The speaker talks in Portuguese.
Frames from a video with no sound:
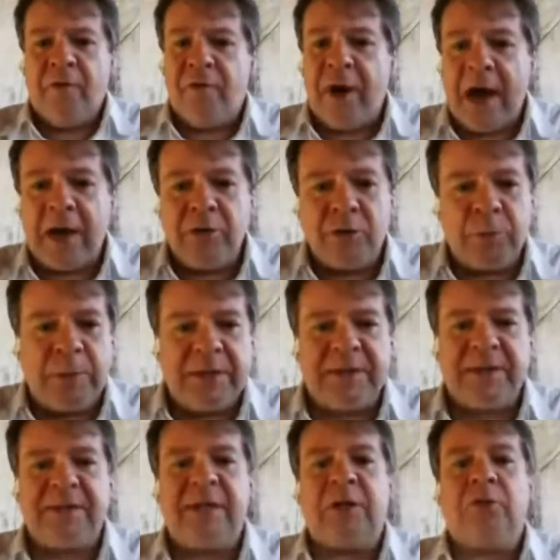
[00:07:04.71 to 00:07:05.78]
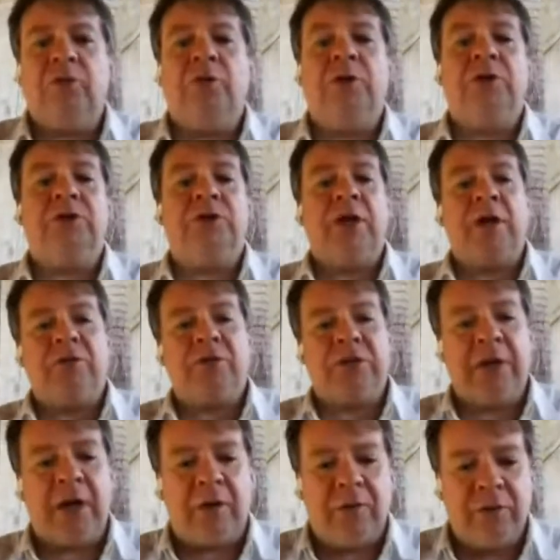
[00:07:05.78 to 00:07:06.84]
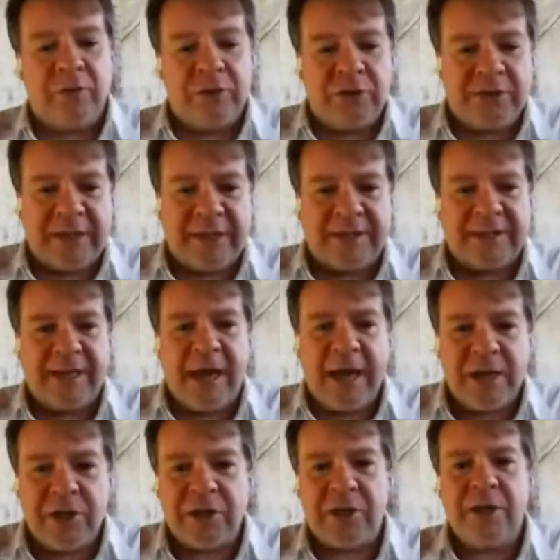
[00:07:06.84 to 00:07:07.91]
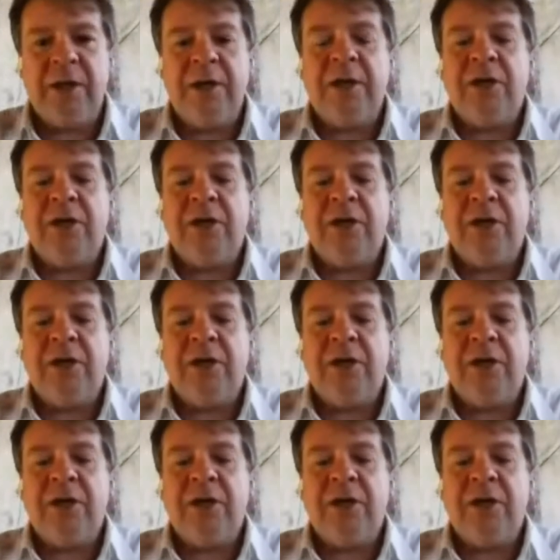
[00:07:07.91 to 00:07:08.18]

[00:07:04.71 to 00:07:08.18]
Vários pesquisadores, já no século XVII,